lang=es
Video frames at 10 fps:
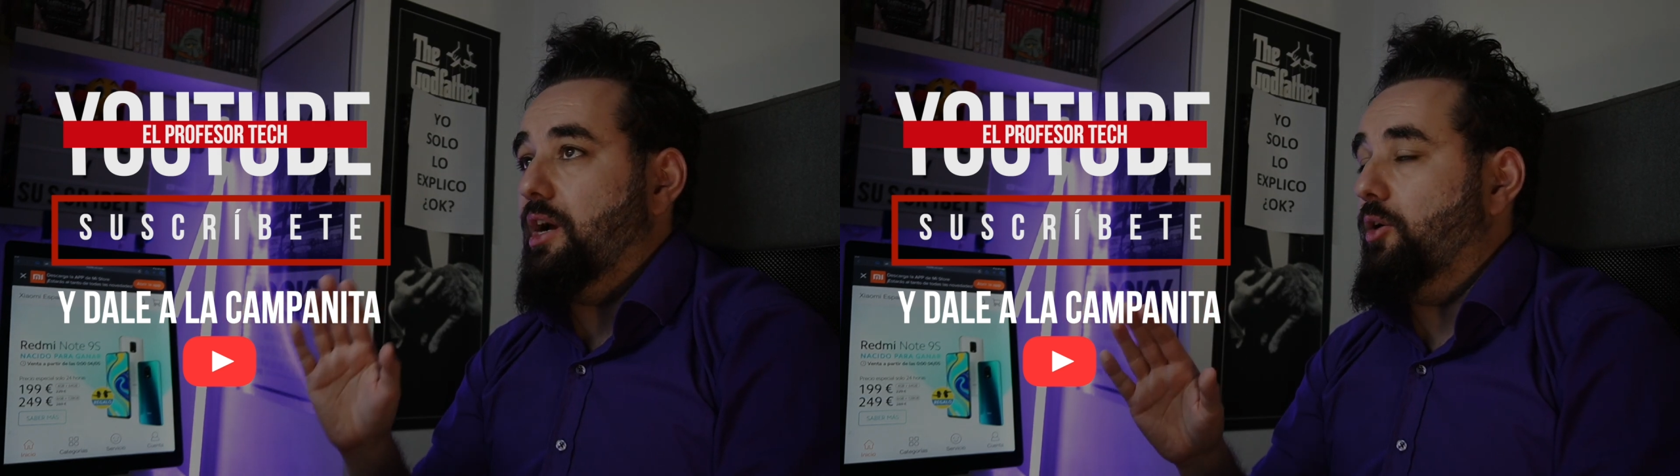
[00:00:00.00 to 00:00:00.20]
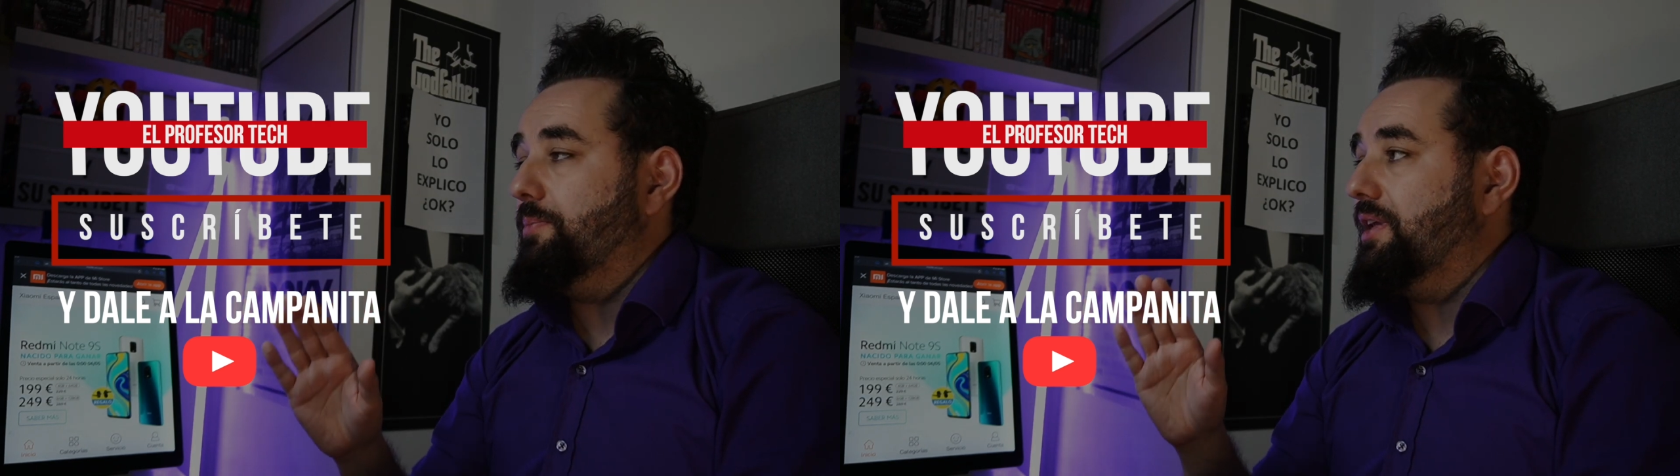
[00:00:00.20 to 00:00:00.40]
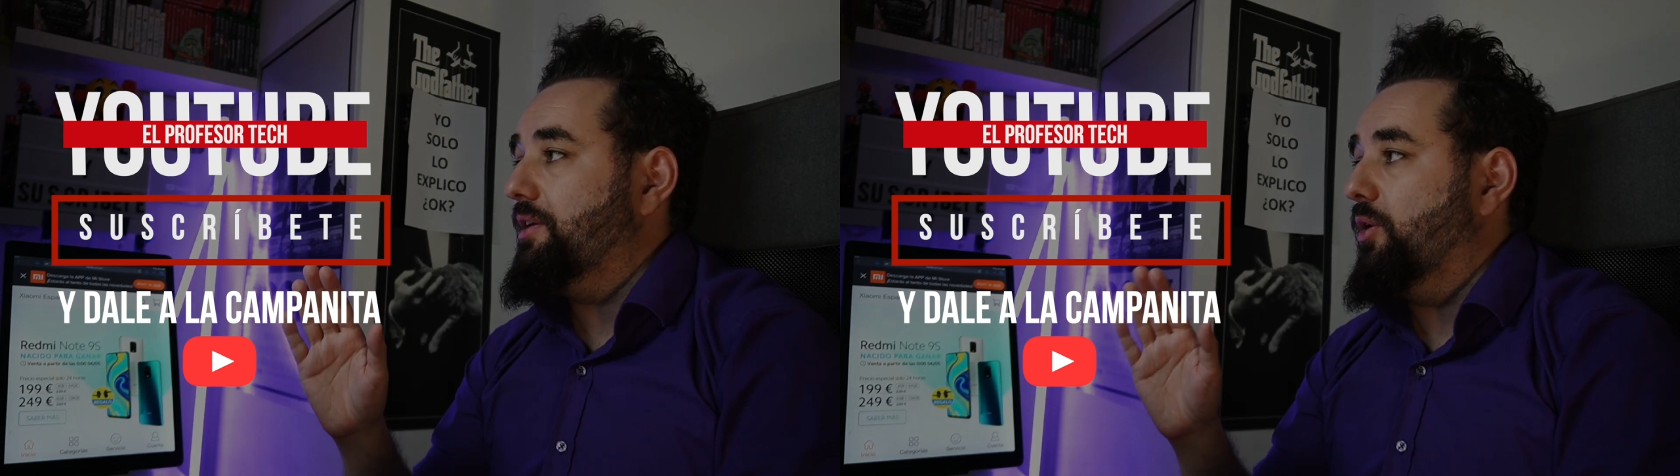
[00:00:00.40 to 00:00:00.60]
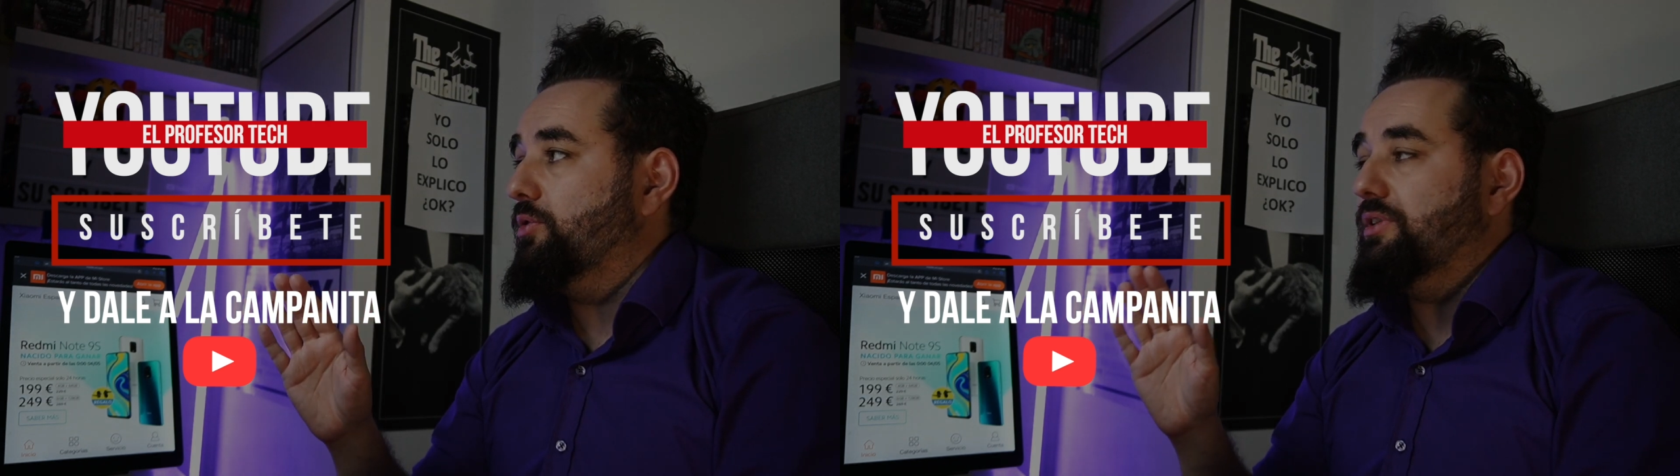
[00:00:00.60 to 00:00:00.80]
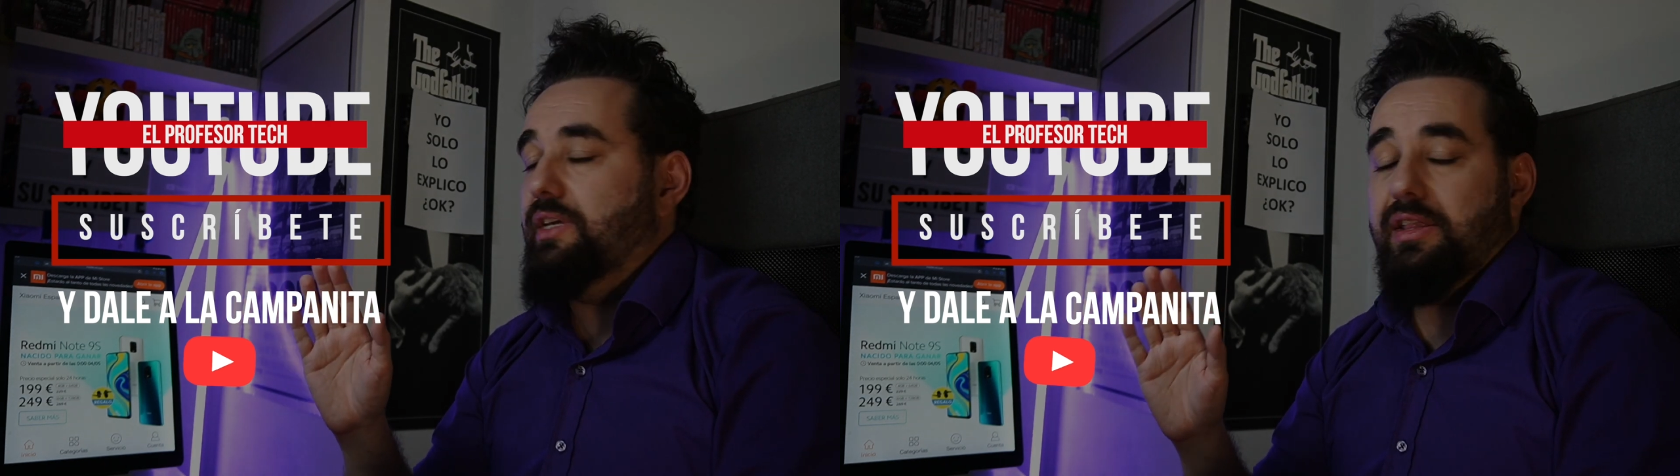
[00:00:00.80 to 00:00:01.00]
Xiaomi
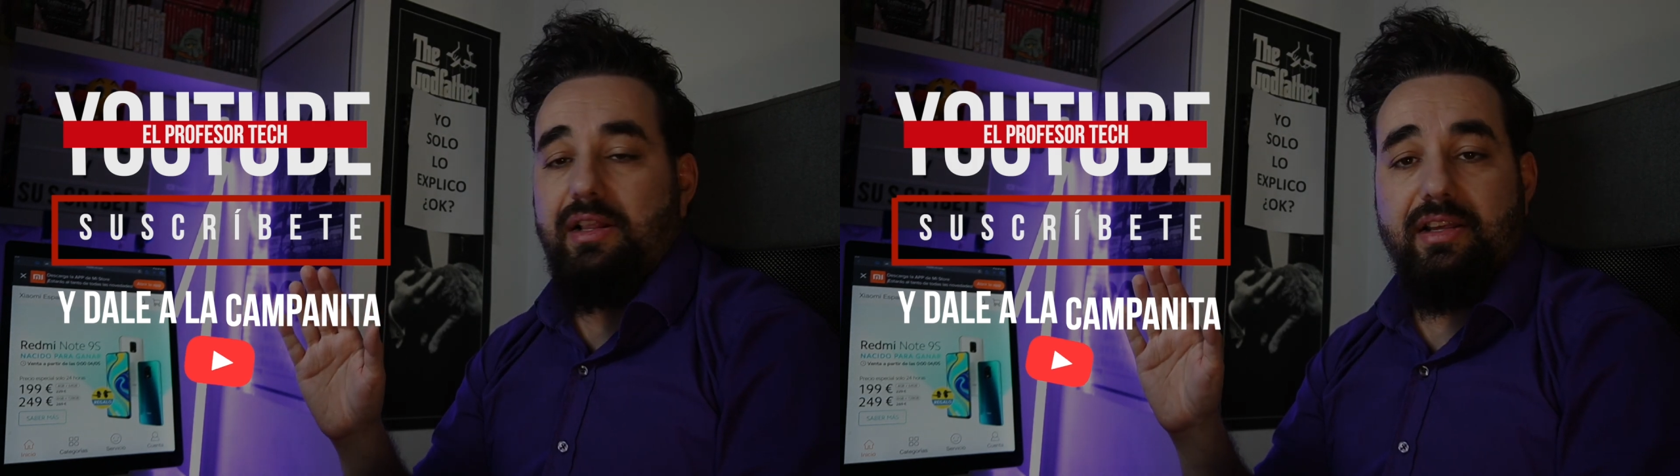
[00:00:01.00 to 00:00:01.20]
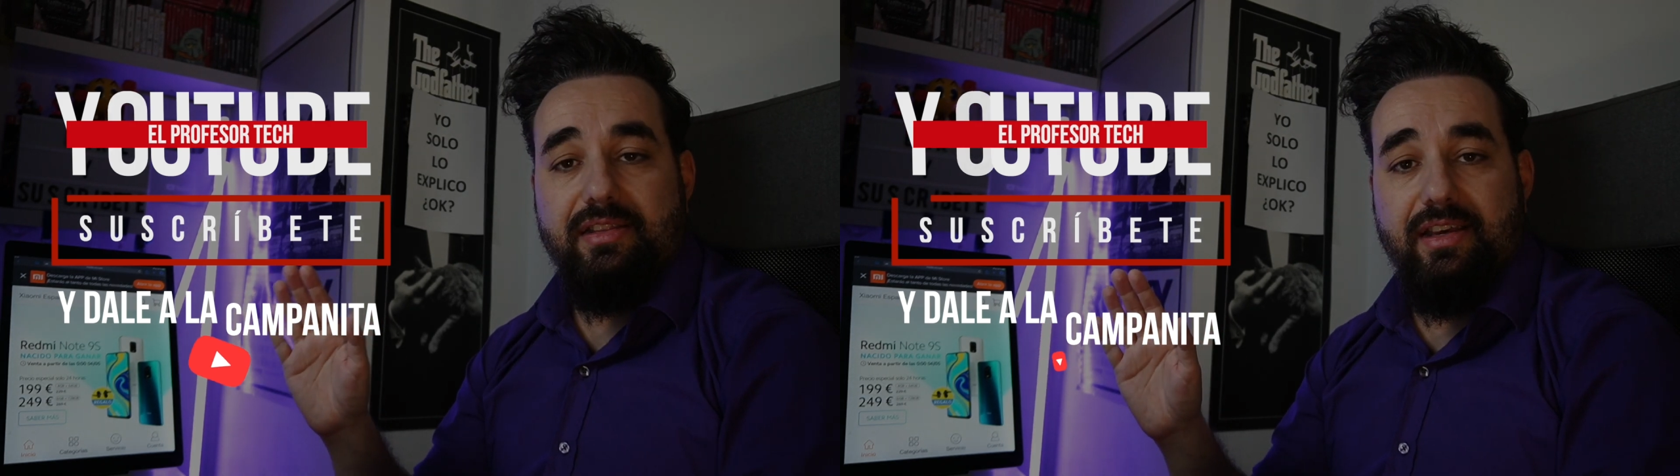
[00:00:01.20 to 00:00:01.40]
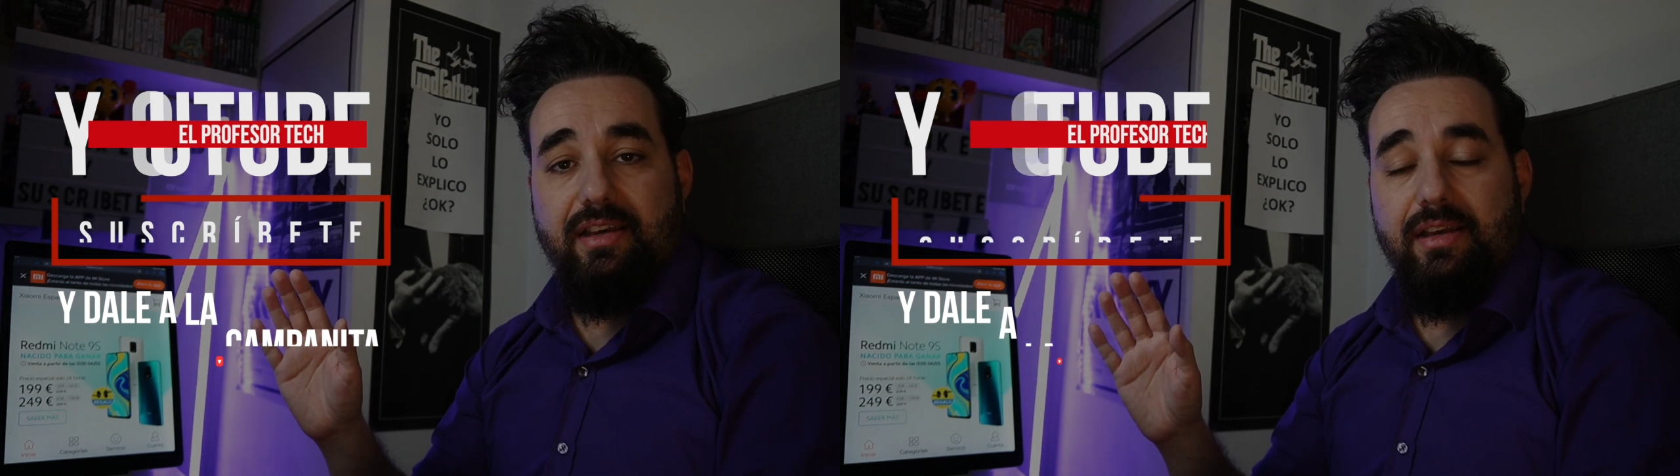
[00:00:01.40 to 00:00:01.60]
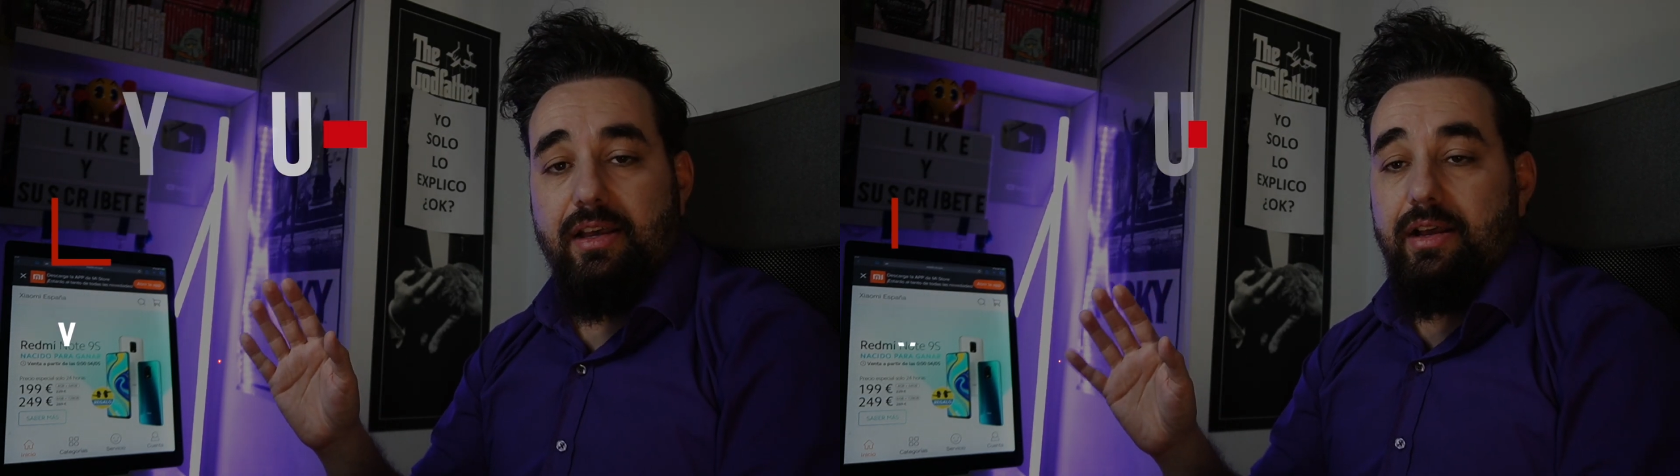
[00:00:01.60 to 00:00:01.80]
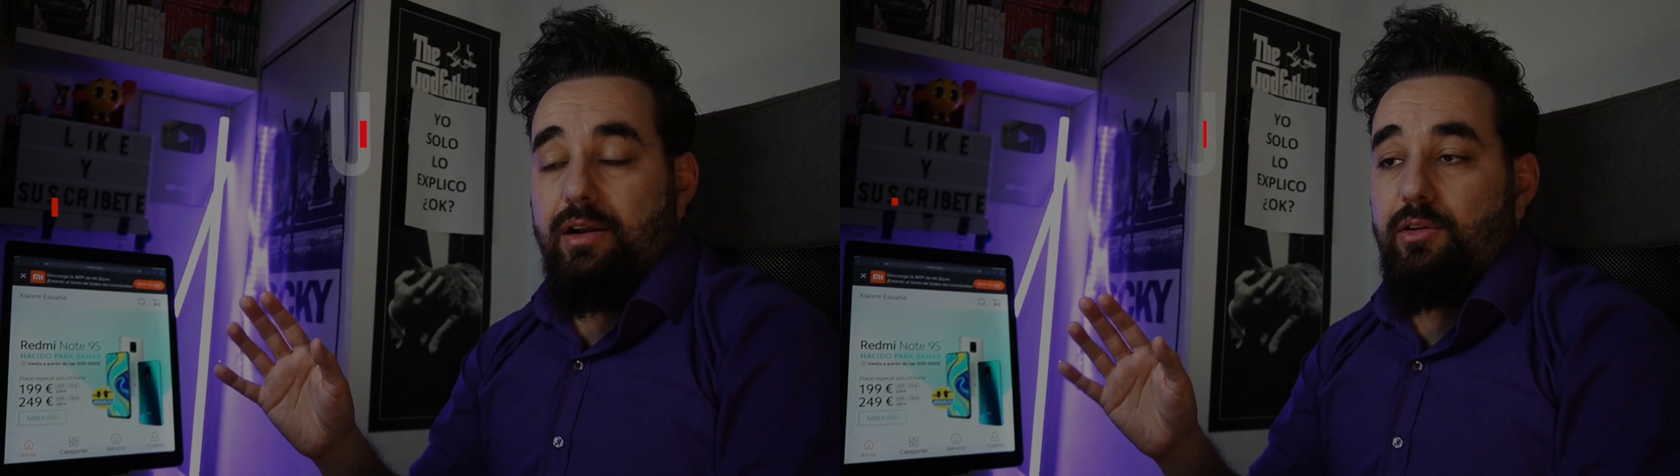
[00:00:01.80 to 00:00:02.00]
Note 10 Lite,